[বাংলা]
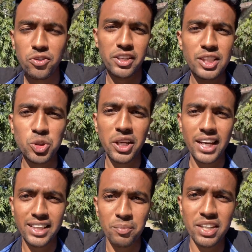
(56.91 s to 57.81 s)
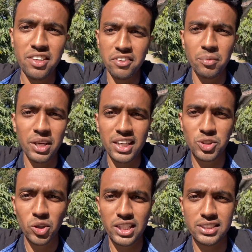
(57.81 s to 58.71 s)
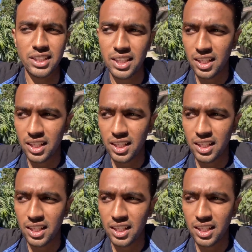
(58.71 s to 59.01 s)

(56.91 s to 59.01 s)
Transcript: খিচুড়ি খেতে আমি ডিভিএম গেটে চলে আসছি